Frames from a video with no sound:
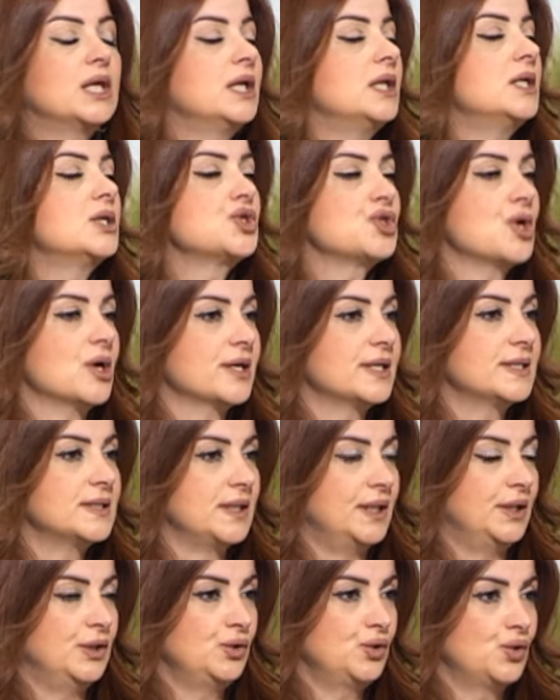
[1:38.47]
كل
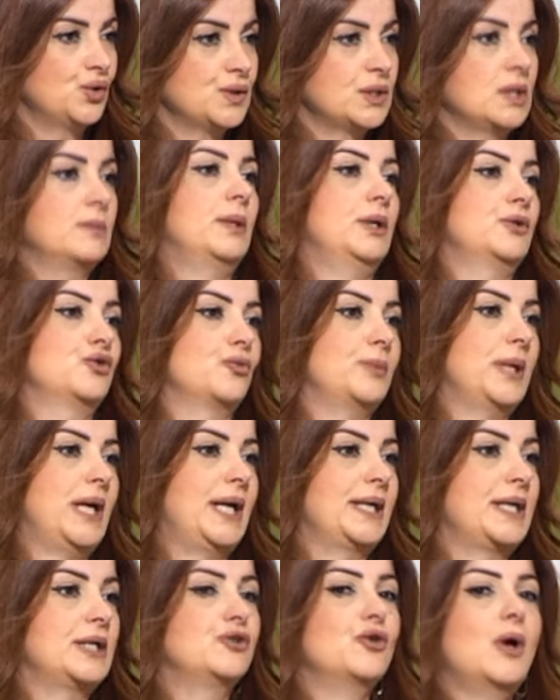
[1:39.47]
شخص عنده سمعته
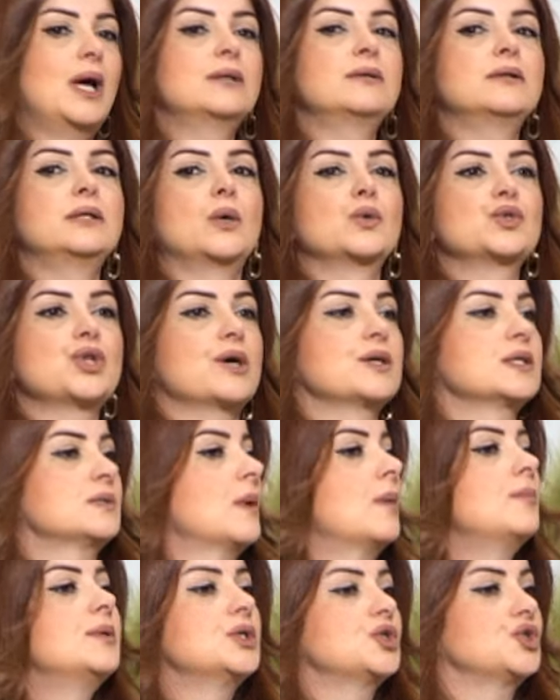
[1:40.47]
بحياته حتى لو
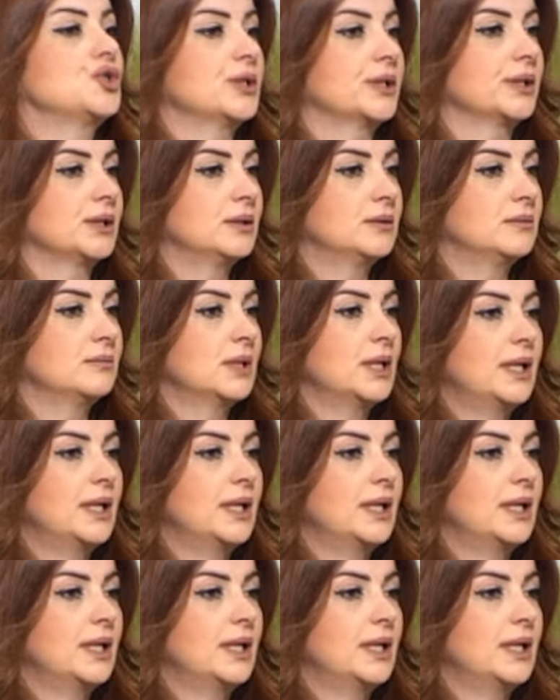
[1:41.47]
شخص ما بيشتغل